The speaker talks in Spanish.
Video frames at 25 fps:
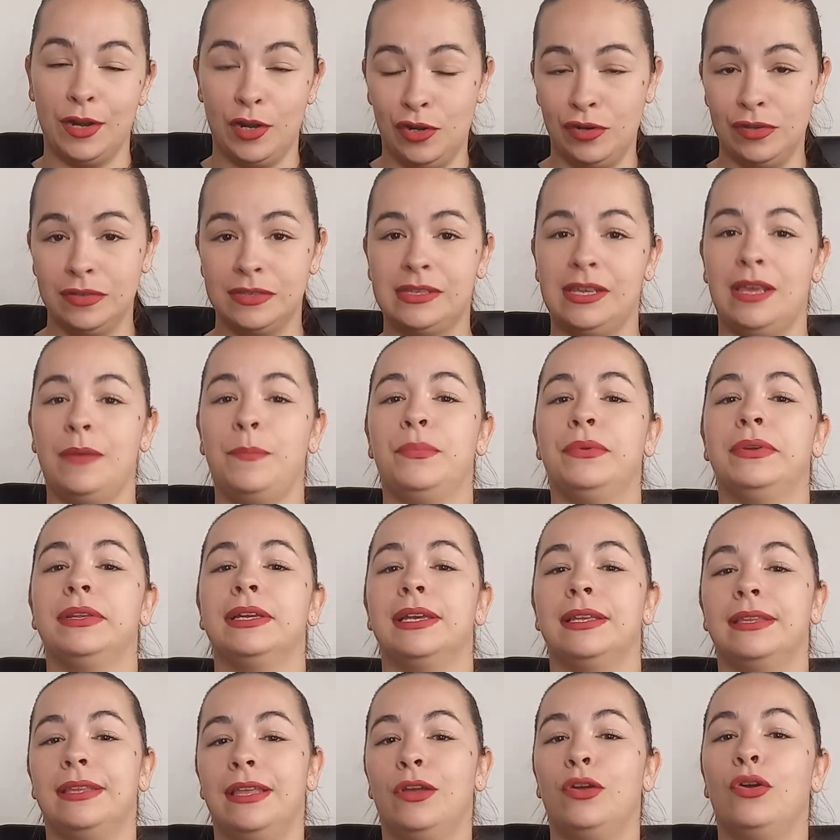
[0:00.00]
Lo sé
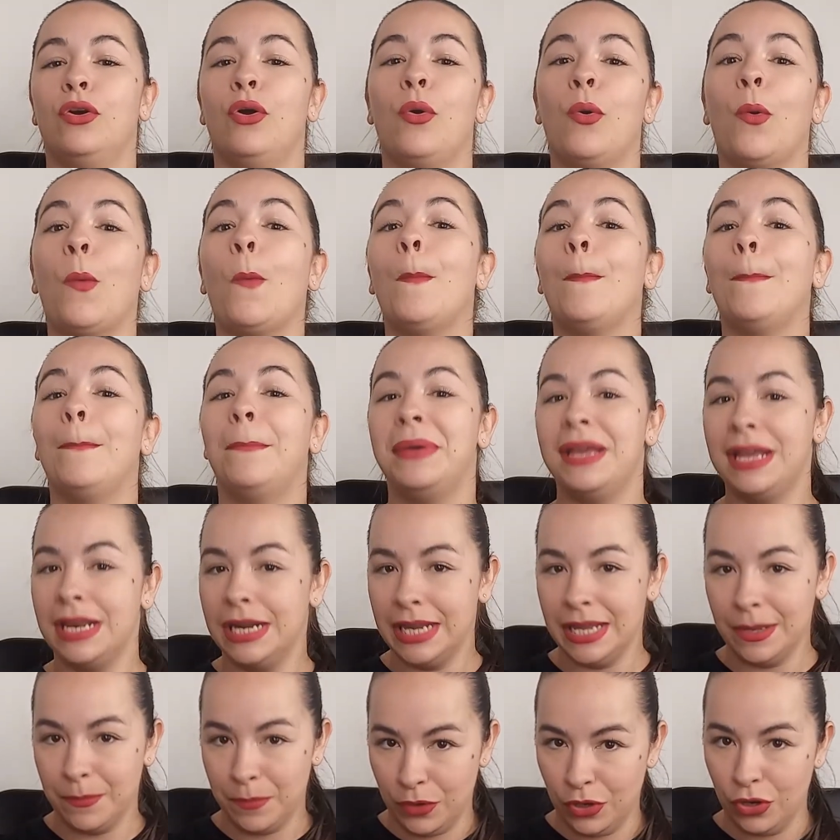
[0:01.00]
porque tengo un
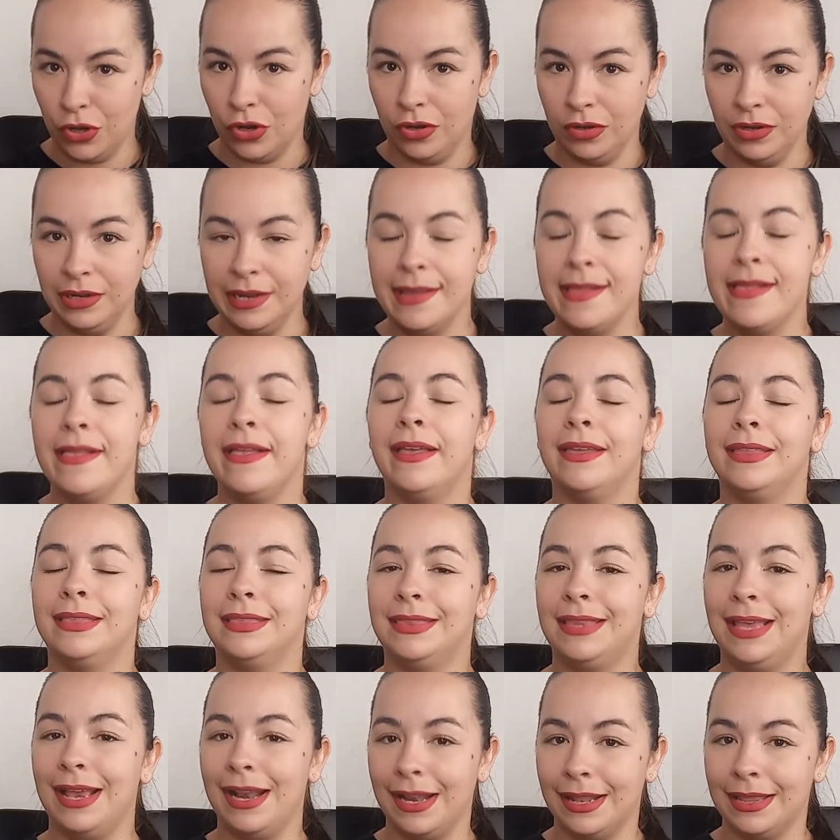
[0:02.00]
belly blog
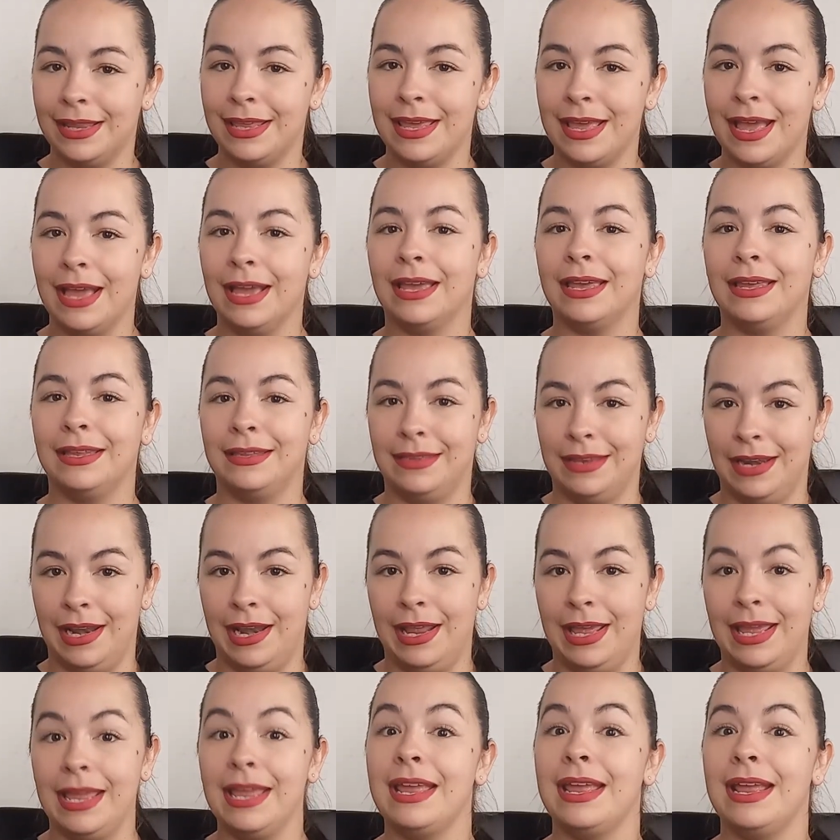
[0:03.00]
del día que
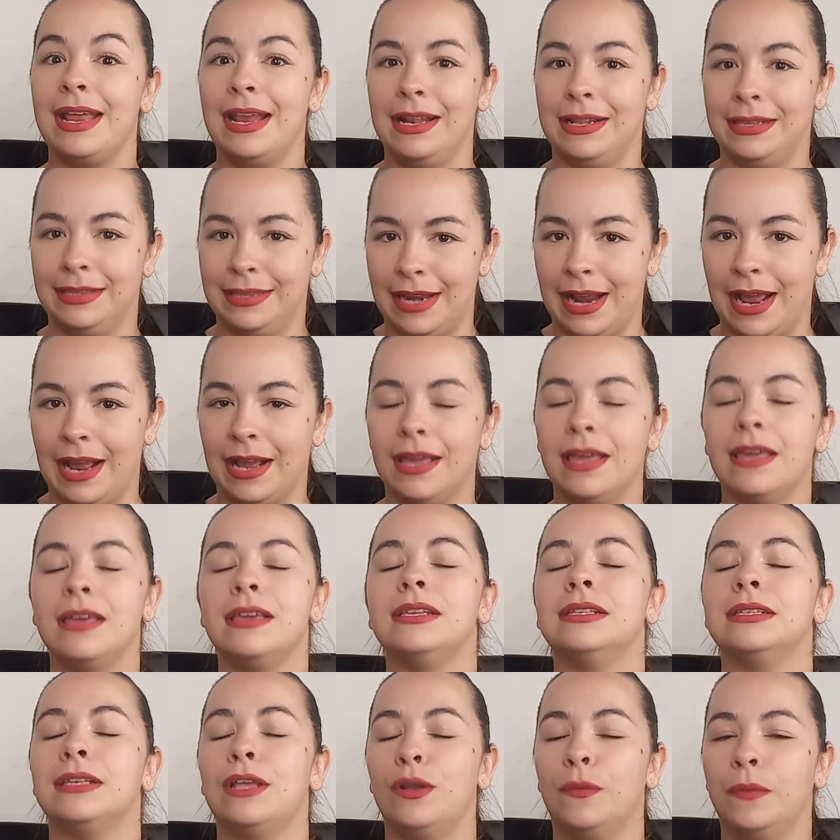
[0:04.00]
estrené el traje
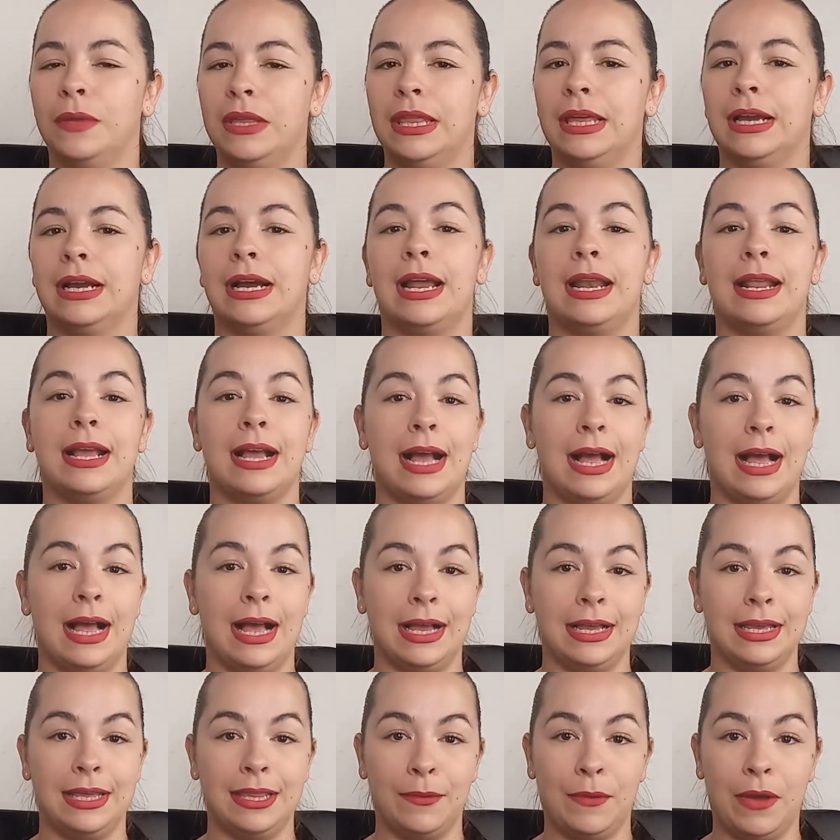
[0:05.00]
y se lo voy a dejar
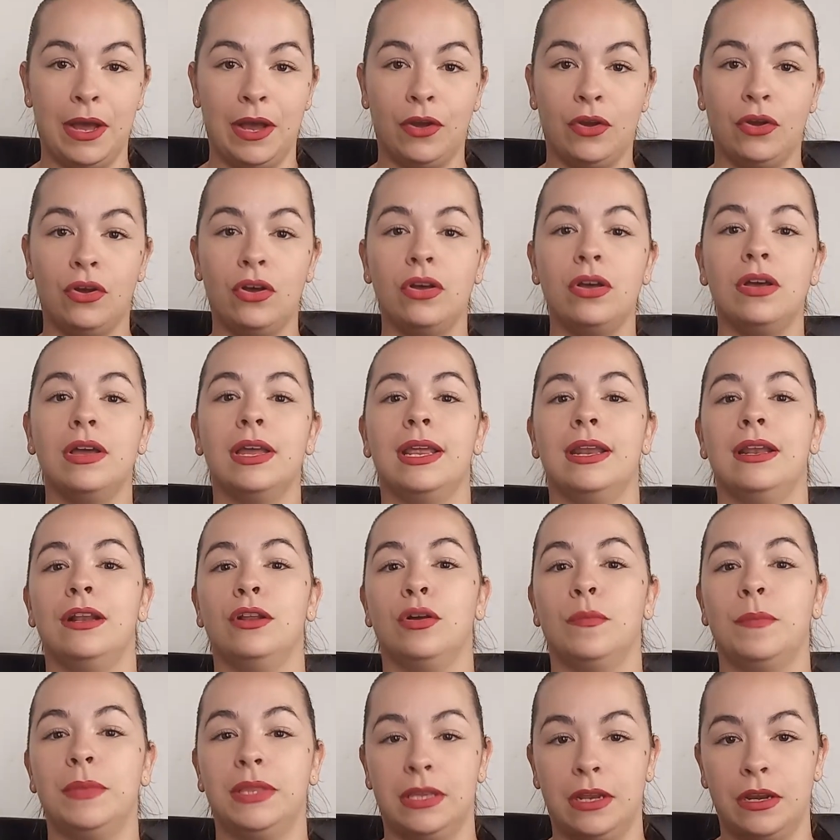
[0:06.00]
aquí debajo en el
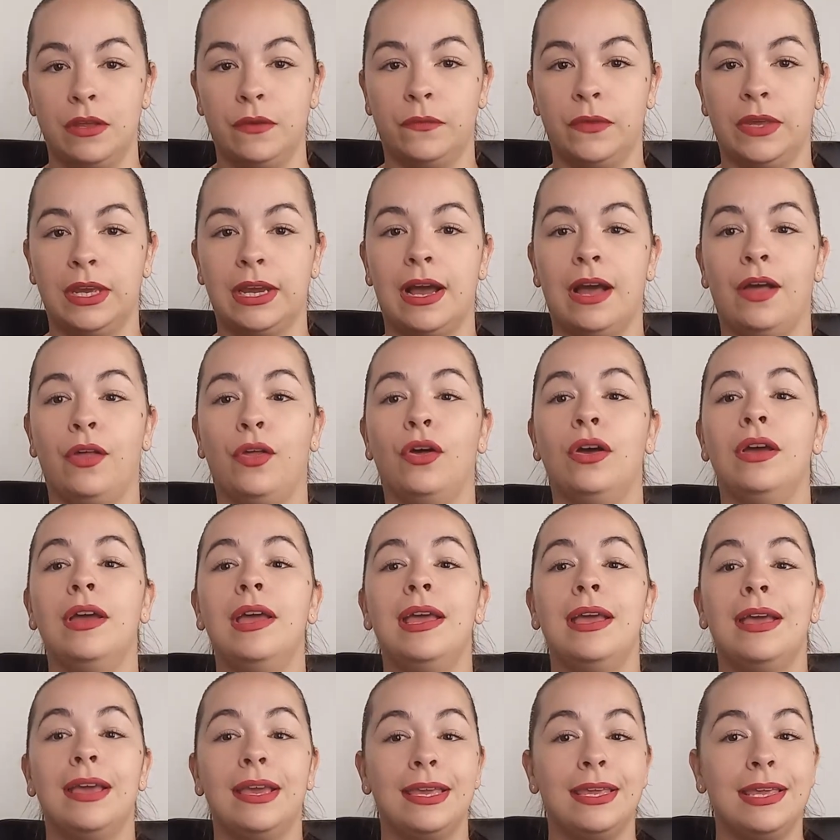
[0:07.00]
comentario fijado
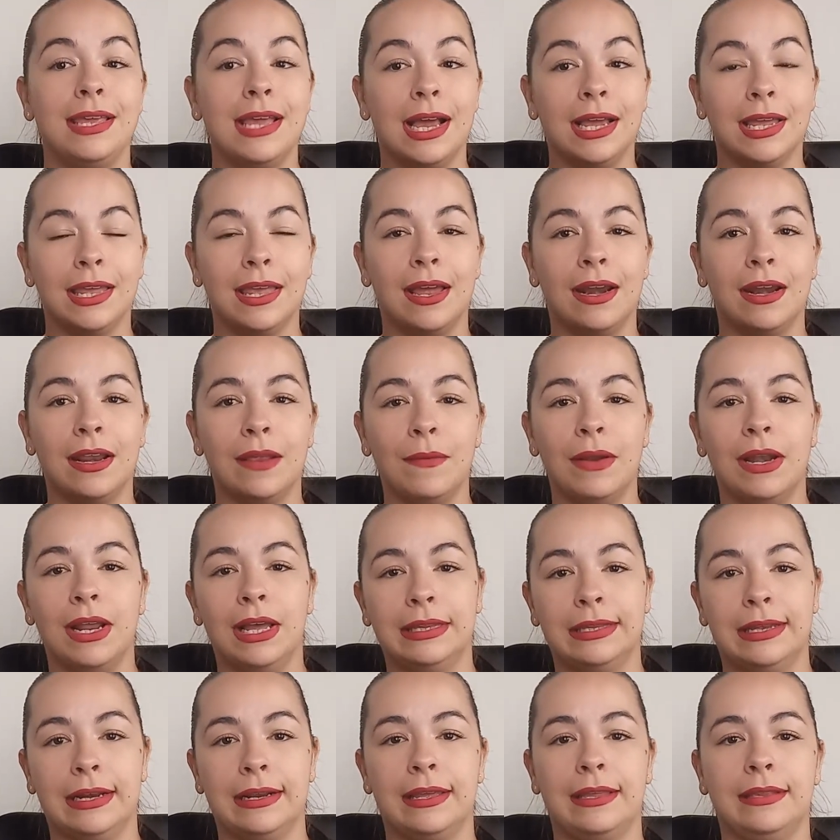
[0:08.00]
y aquí arriba en
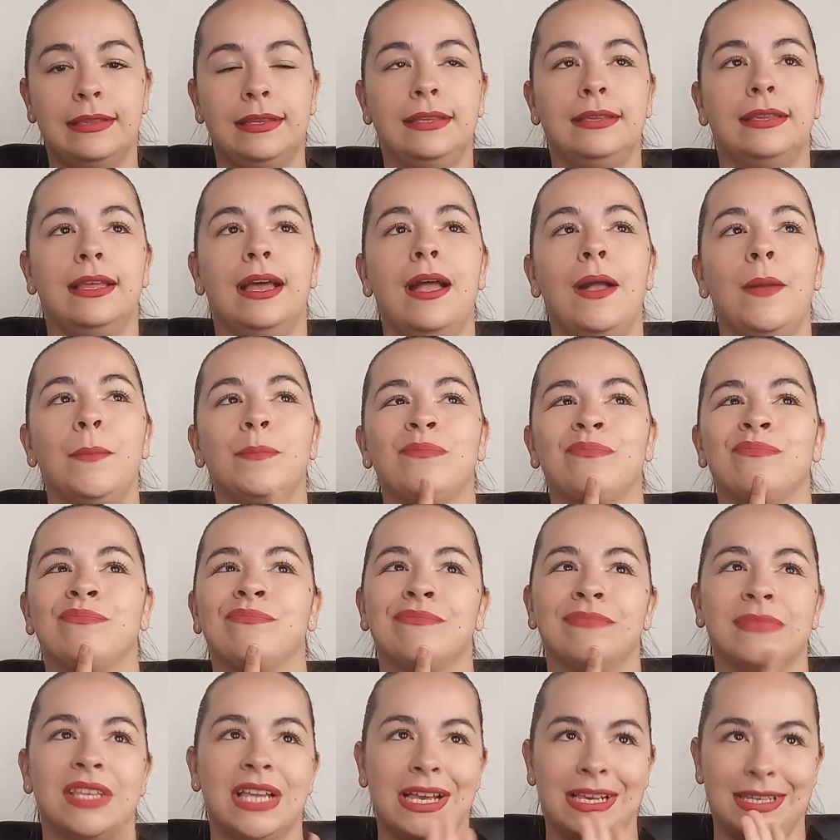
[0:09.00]
las tarjetitas
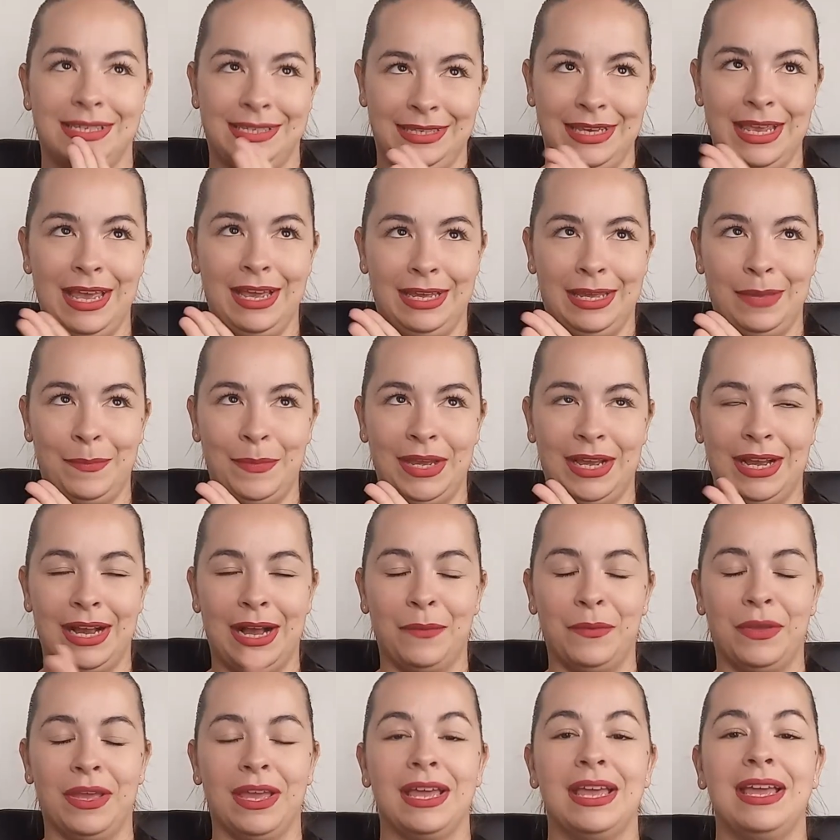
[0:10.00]
si es que me
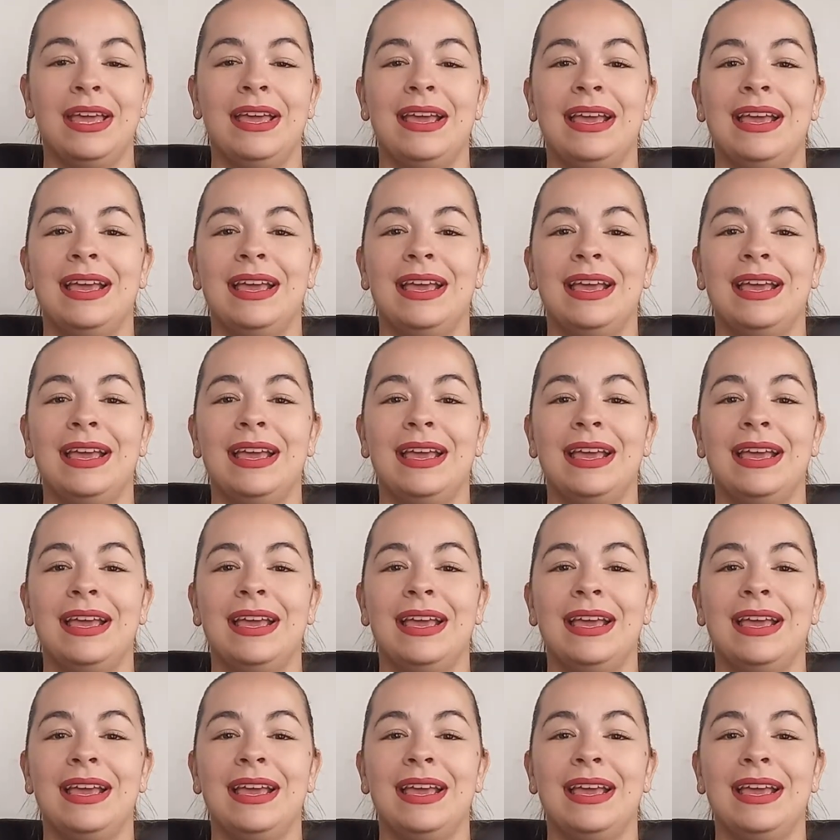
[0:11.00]
cabe.